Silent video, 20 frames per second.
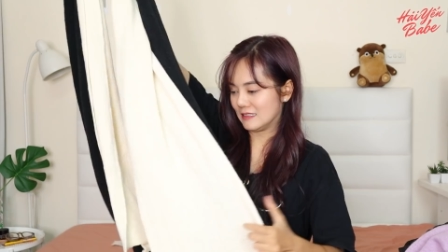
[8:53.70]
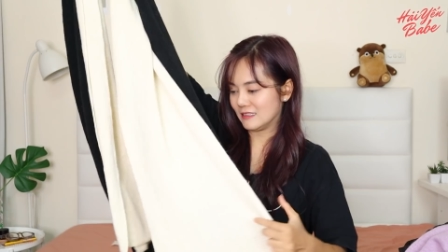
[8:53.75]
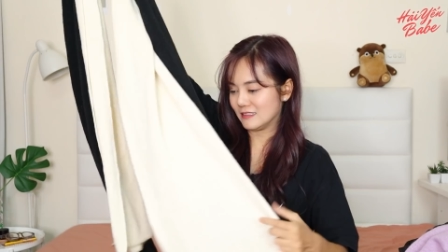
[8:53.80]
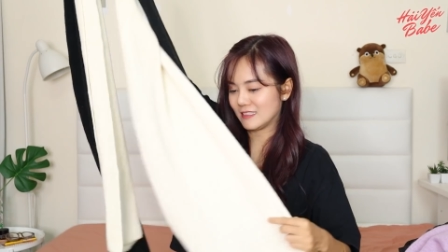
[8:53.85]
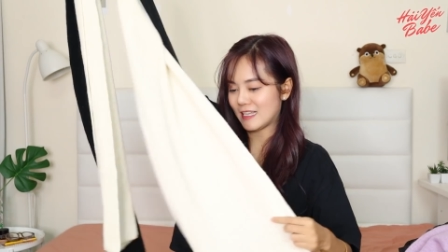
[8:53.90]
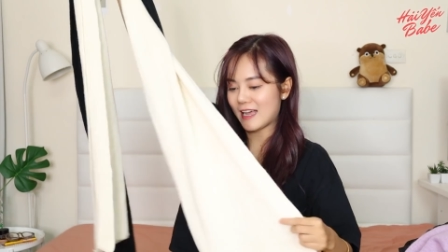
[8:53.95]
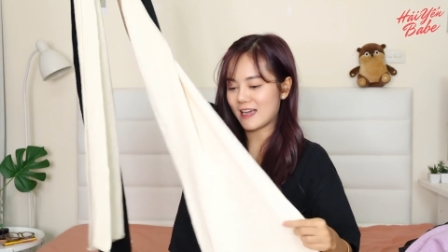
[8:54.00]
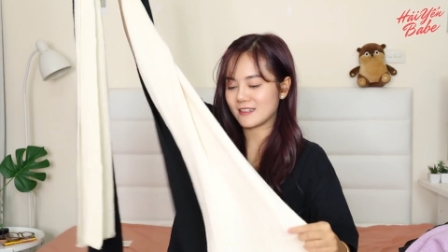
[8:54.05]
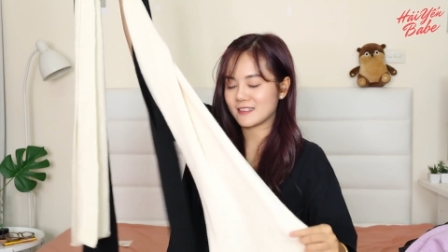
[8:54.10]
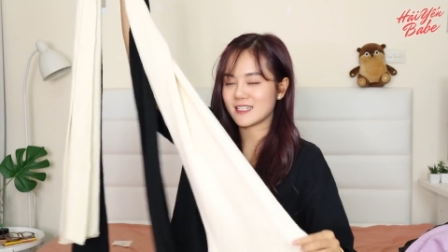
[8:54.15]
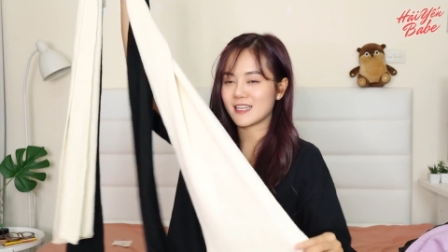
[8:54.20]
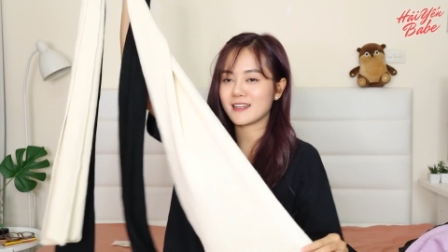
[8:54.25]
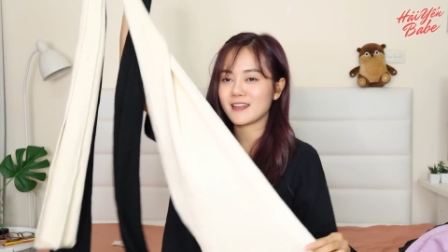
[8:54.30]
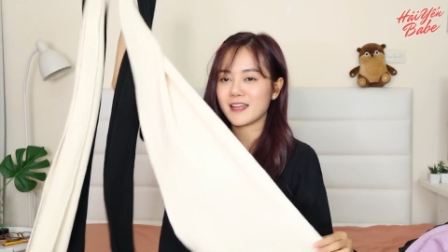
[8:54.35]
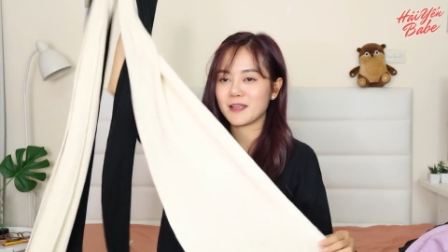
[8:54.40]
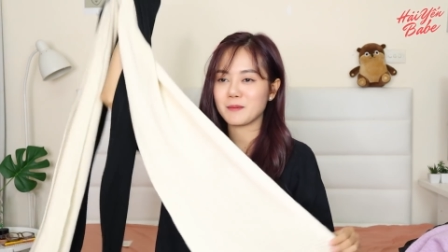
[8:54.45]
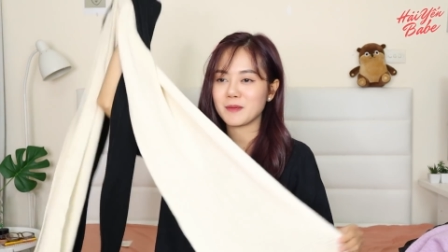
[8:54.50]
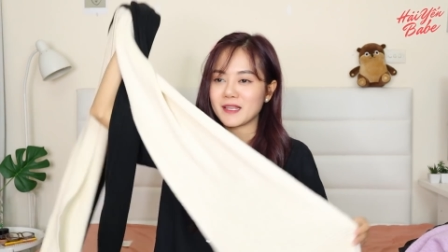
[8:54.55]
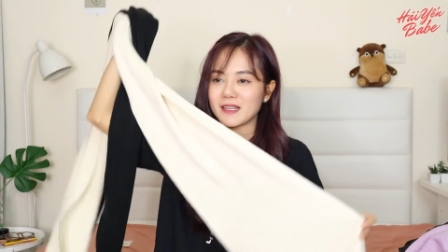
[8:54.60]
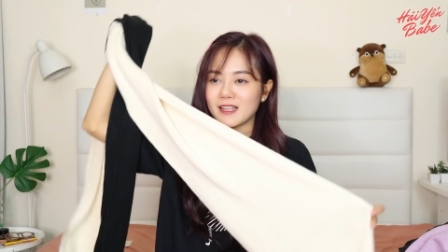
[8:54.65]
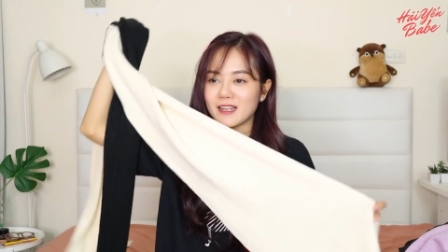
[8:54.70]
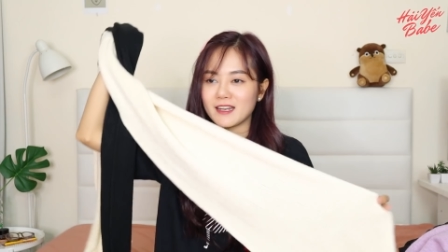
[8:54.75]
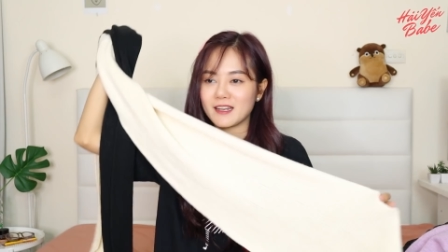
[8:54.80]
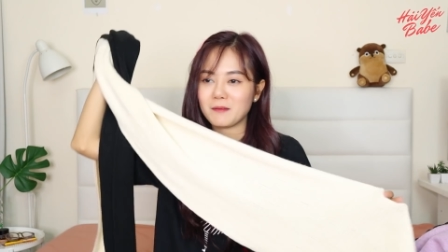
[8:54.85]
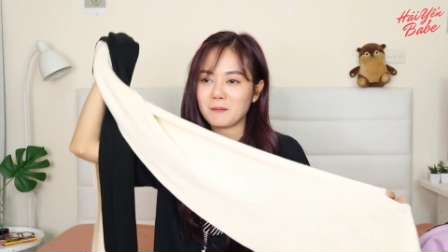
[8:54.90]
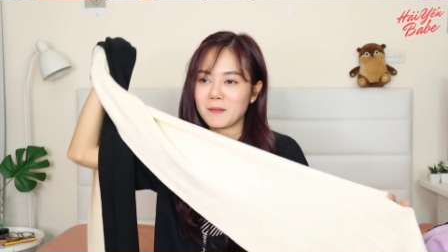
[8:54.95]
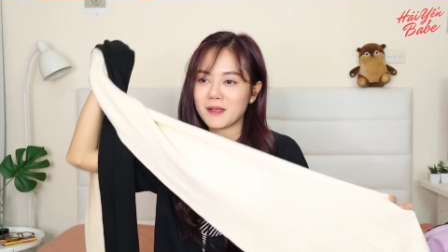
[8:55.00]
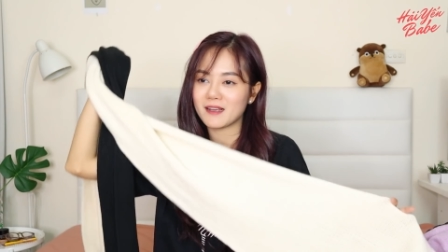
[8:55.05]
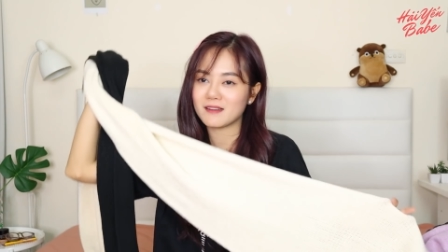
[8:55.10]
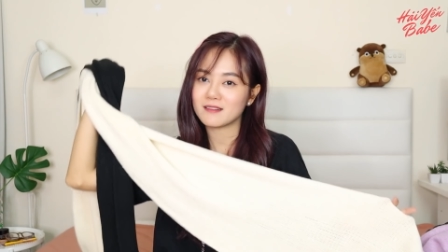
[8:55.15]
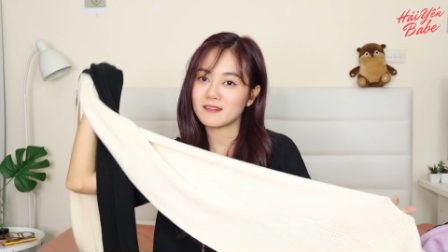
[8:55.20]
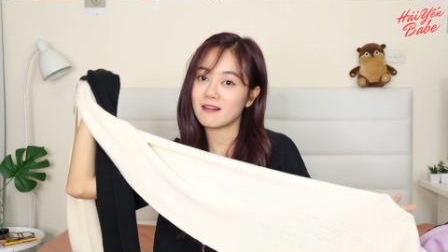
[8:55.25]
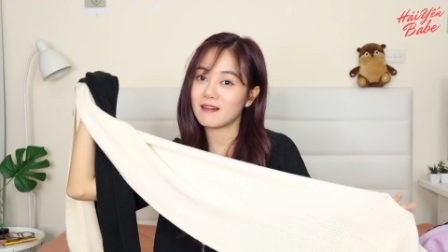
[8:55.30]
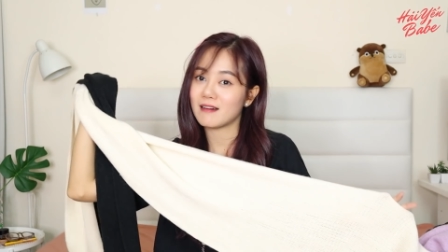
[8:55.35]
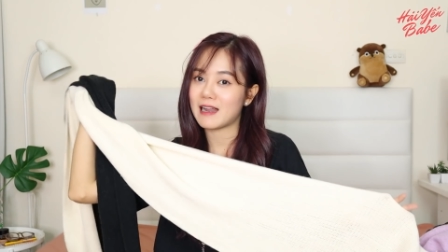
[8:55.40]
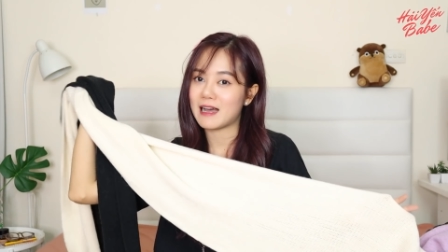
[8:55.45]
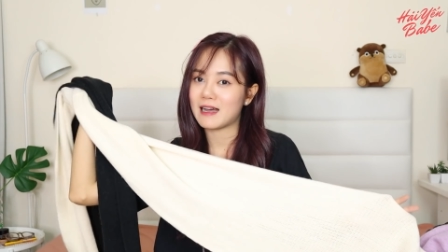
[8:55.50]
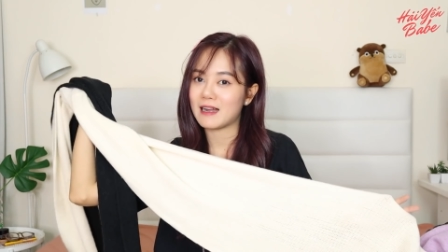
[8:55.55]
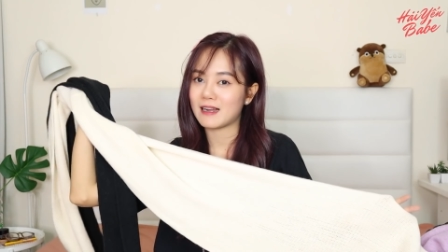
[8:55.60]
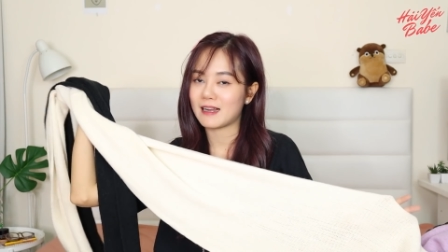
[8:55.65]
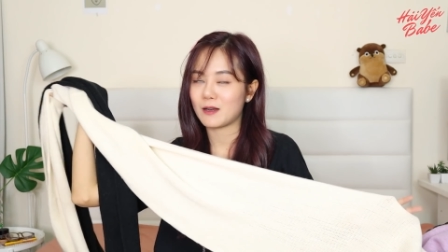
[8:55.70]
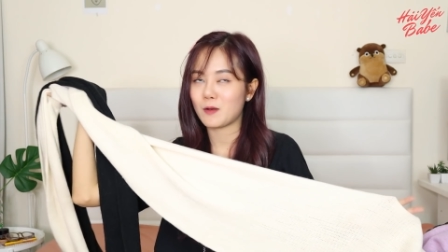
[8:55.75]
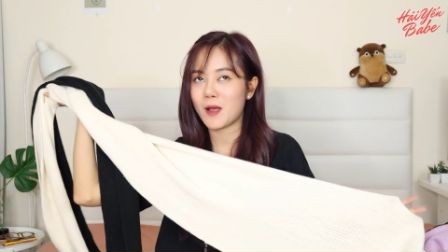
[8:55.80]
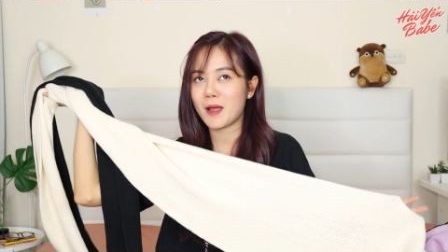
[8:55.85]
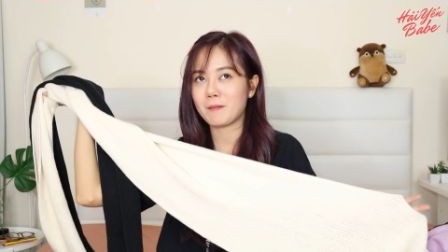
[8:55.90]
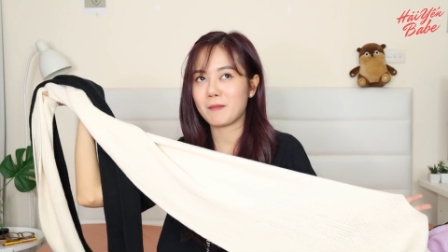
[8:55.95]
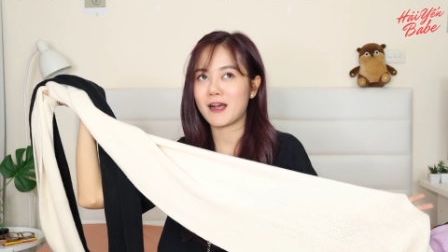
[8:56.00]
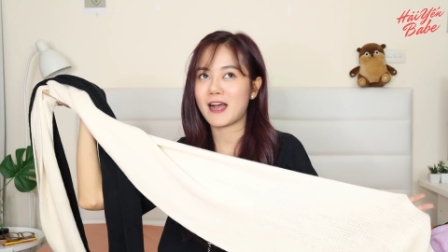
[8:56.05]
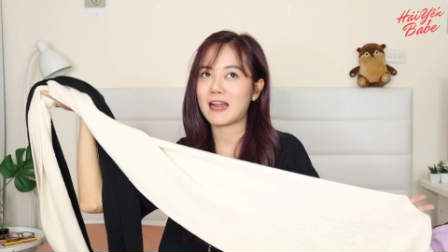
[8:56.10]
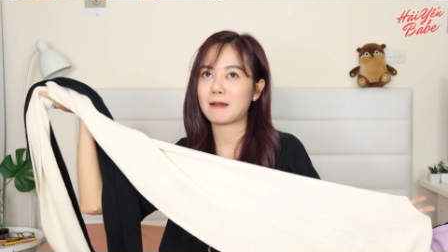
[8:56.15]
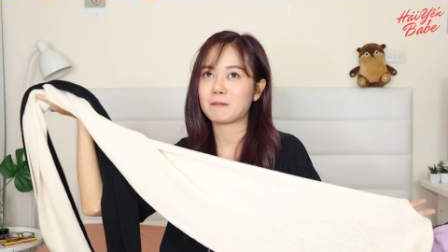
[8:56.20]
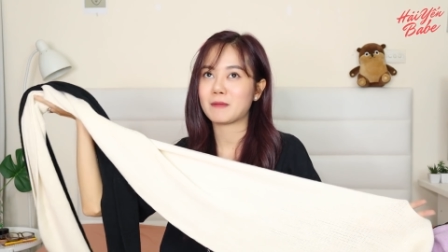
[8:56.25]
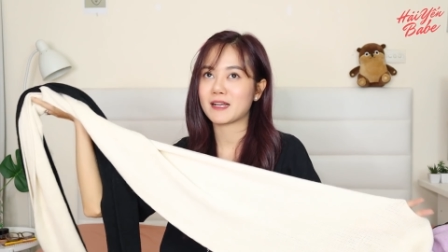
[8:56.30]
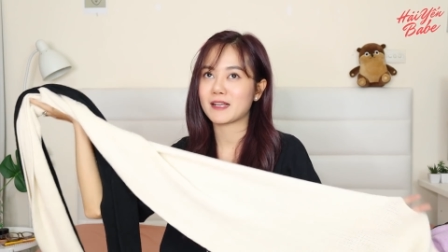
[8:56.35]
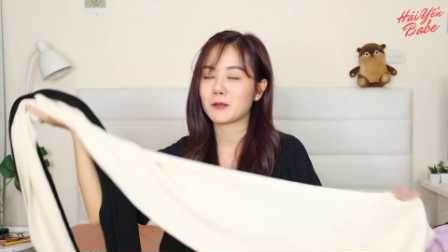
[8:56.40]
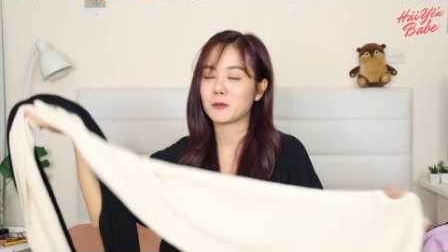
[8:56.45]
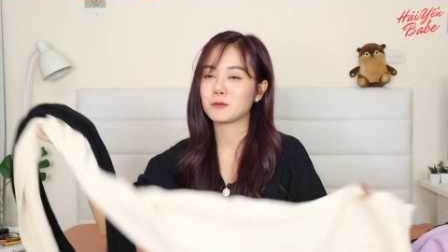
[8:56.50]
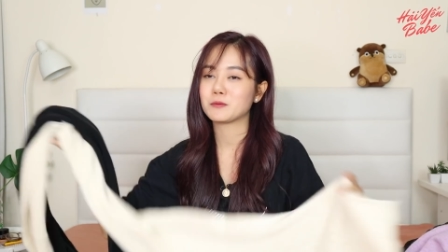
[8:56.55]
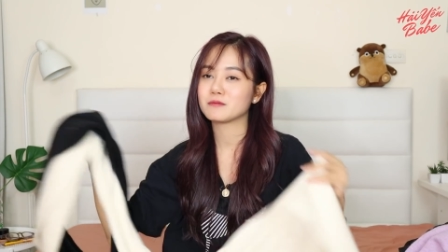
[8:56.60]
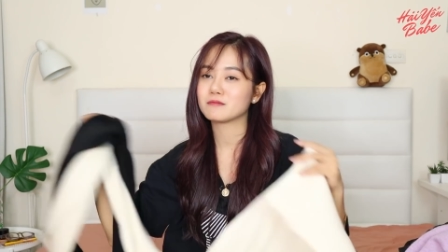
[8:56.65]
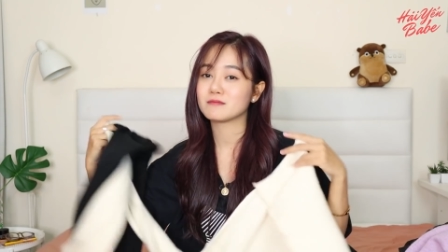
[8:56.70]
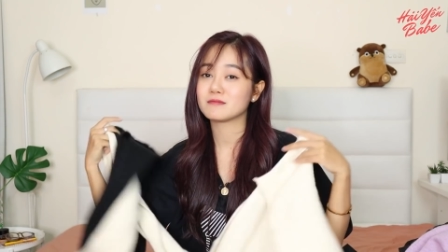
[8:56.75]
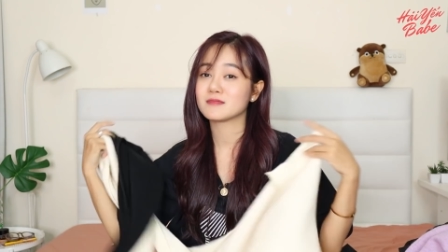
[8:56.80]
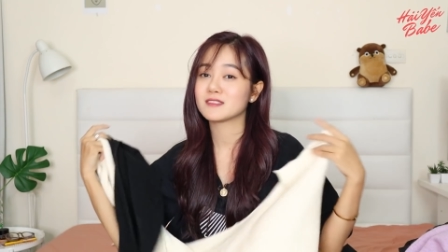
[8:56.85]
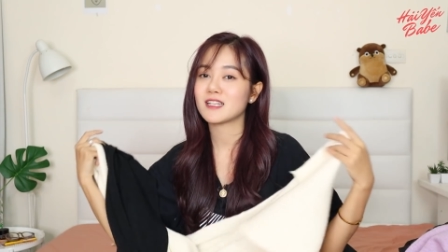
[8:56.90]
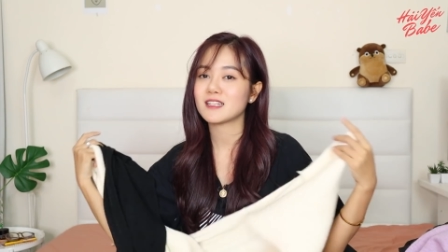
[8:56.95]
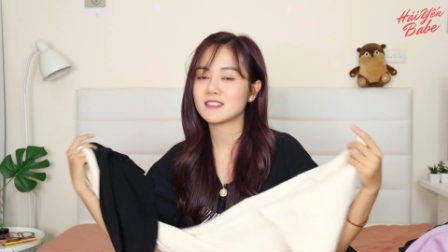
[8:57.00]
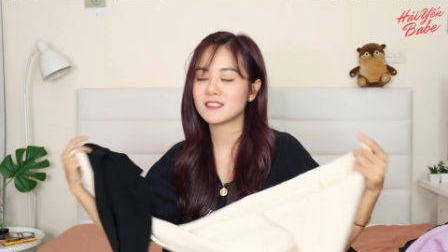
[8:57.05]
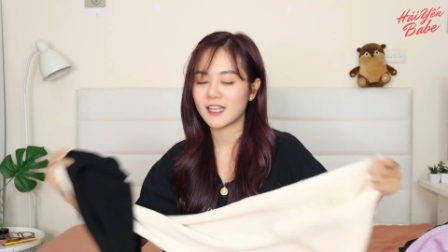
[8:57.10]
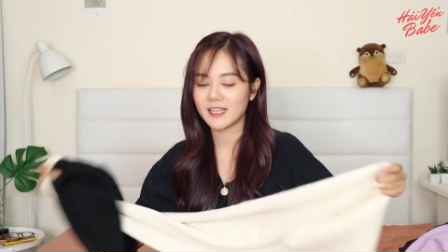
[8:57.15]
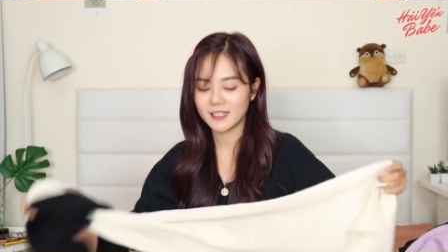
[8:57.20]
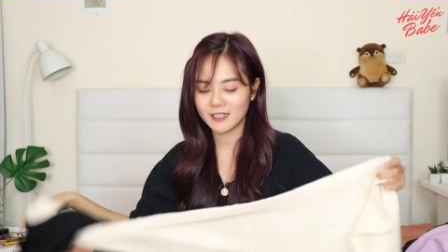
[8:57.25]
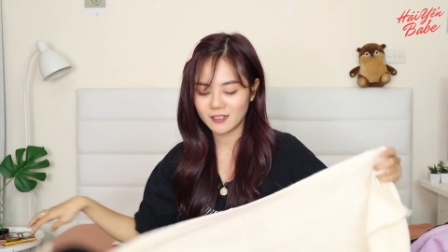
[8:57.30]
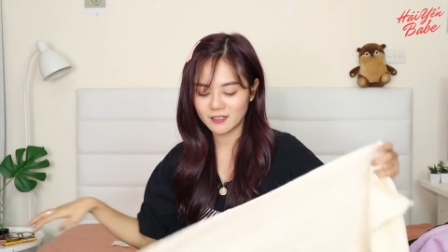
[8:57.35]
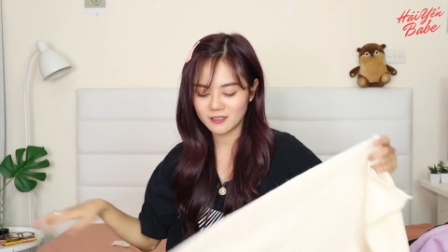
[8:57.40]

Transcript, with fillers: thực ra ở trên đấy mình nhìn ấy mình cứ tưởng là cái loại mà khăn mà kiểu rất dày